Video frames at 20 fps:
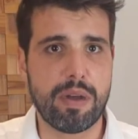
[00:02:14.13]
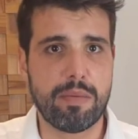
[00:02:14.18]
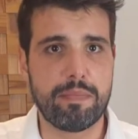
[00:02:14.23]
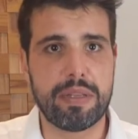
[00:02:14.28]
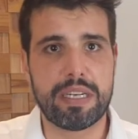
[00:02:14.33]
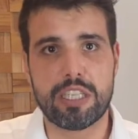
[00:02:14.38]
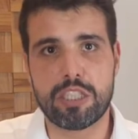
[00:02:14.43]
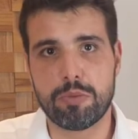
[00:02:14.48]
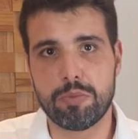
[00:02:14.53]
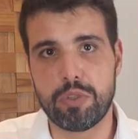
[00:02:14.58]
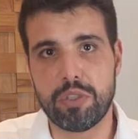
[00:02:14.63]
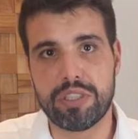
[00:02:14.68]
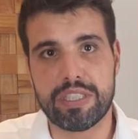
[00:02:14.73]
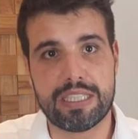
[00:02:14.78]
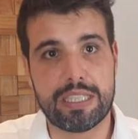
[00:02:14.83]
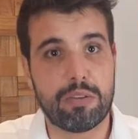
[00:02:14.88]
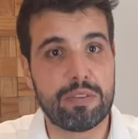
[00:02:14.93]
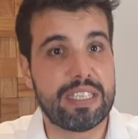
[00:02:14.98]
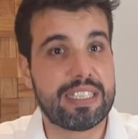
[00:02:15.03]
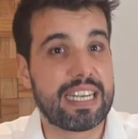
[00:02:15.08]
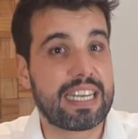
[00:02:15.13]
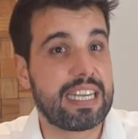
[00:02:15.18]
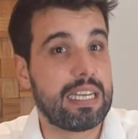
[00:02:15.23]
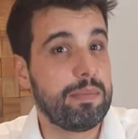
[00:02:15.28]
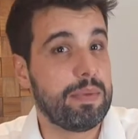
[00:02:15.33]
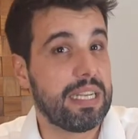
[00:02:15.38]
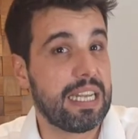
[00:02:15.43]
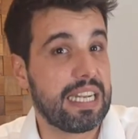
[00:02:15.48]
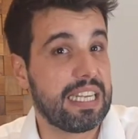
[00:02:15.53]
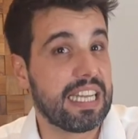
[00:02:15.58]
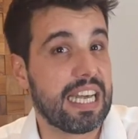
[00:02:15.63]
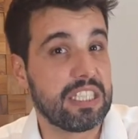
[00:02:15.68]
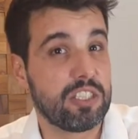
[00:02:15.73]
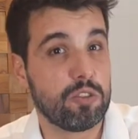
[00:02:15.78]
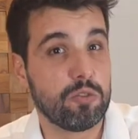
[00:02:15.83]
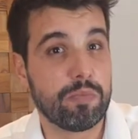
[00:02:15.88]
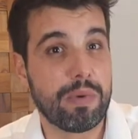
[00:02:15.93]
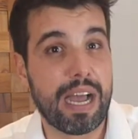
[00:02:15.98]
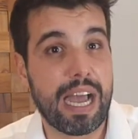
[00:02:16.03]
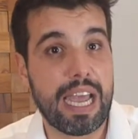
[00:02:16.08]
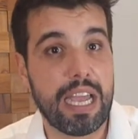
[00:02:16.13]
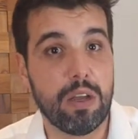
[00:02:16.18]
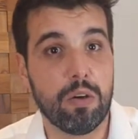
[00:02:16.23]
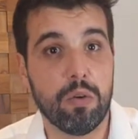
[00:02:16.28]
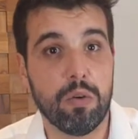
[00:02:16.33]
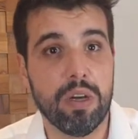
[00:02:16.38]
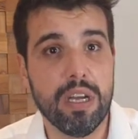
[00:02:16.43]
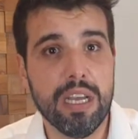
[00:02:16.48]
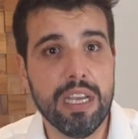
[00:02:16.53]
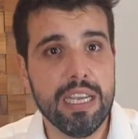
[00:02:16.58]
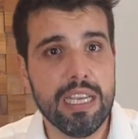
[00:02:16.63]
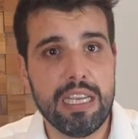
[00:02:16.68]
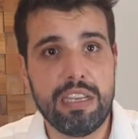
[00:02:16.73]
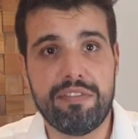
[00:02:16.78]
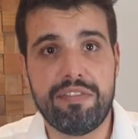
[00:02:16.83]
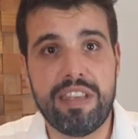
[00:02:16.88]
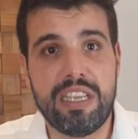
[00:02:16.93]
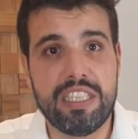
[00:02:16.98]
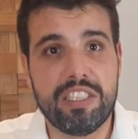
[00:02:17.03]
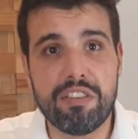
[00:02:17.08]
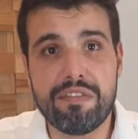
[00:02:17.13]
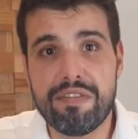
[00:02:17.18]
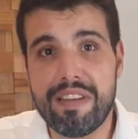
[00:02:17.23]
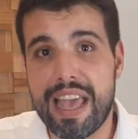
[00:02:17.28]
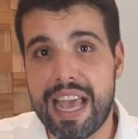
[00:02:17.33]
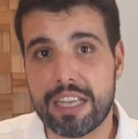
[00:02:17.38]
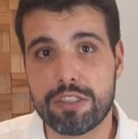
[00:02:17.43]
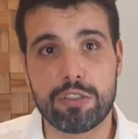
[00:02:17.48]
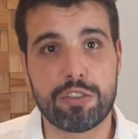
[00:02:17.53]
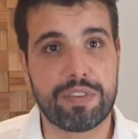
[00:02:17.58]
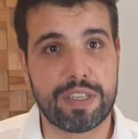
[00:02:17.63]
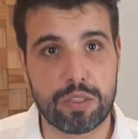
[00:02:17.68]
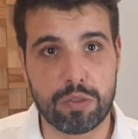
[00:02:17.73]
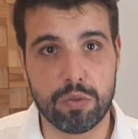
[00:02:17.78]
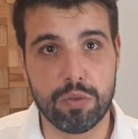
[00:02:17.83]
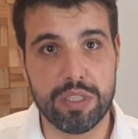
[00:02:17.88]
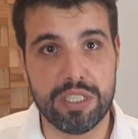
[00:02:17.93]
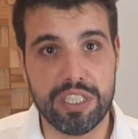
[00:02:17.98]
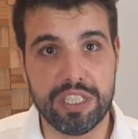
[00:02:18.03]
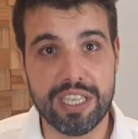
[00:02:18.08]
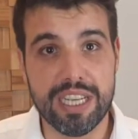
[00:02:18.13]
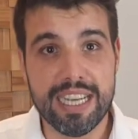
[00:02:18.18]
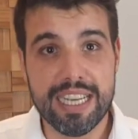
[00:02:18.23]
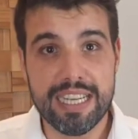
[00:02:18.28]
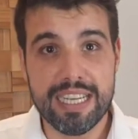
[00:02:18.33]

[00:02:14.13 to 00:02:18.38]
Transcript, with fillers: pela diminuição dessa criminalidade do bairro, enfim, diversos fatores.